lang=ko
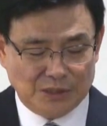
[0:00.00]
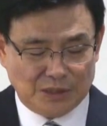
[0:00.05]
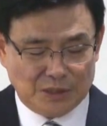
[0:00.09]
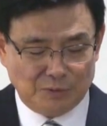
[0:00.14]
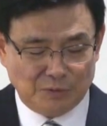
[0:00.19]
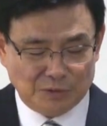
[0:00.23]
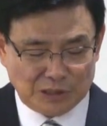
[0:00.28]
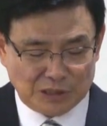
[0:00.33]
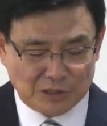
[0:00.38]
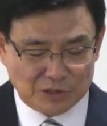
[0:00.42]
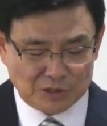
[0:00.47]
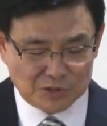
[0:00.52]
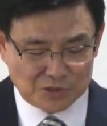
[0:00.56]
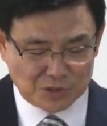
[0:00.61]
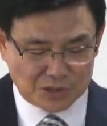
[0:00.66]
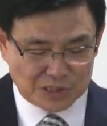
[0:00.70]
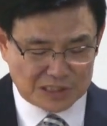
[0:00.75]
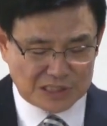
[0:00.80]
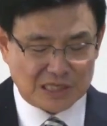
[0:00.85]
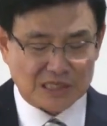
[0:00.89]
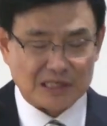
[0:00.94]

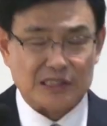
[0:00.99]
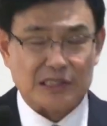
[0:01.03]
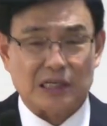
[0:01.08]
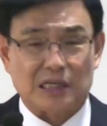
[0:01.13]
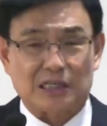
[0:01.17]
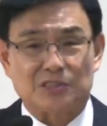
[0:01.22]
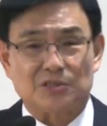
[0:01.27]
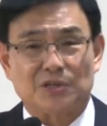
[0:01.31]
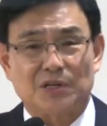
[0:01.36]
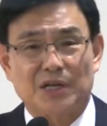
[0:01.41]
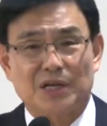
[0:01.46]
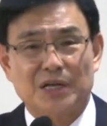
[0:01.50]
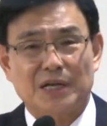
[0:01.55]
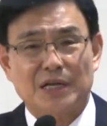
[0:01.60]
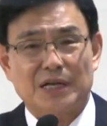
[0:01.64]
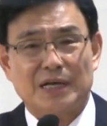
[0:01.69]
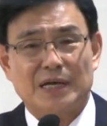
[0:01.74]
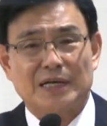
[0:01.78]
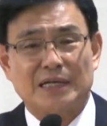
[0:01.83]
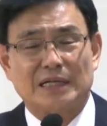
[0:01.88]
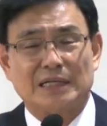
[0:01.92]
디모데전서 2장 4절에
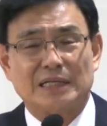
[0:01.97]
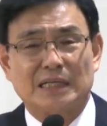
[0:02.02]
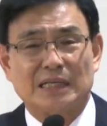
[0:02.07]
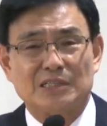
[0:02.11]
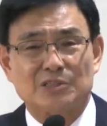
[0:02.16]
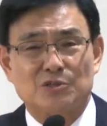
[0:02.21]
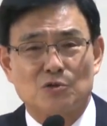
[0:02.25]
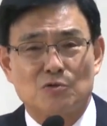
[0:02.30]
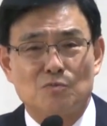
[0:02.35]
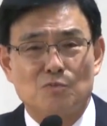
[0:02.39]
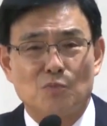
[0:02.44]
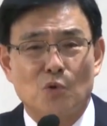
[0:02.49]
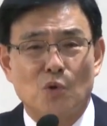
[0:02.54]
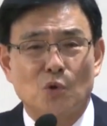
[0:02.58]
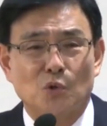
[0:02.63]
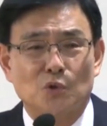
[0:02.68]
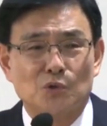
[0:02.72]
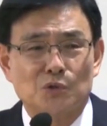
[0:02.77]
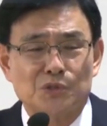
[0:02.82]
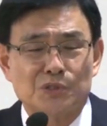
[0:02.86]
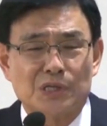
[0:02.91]
하나님께서는
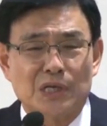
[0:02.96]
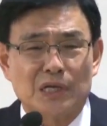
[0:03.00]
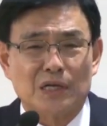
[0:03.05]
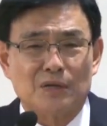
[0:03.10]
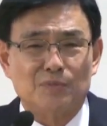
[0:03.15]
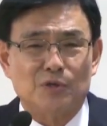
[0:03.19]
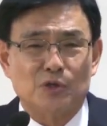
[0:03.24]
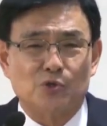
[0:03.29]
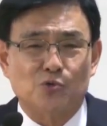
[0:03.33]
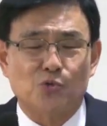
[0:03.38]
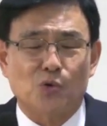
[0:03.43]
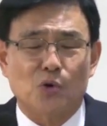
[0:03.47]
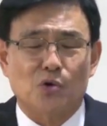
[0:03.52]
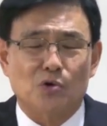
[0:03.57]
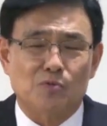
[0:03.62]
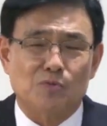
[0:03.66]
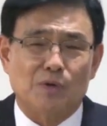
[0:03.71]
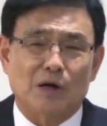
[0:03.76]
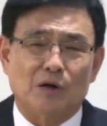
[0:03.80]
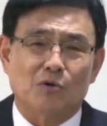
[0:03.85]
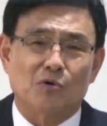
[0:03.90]
모든 사람이
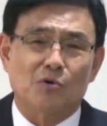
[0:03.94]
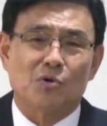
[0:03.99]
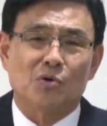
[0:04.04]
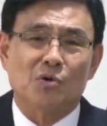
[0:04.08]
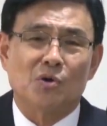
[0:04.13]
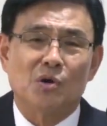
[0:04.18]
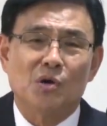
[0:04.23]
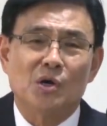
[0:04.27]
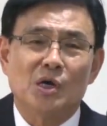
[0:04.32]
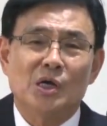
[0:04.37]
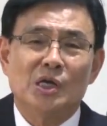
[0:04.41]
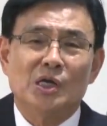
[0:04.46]
구원을 받고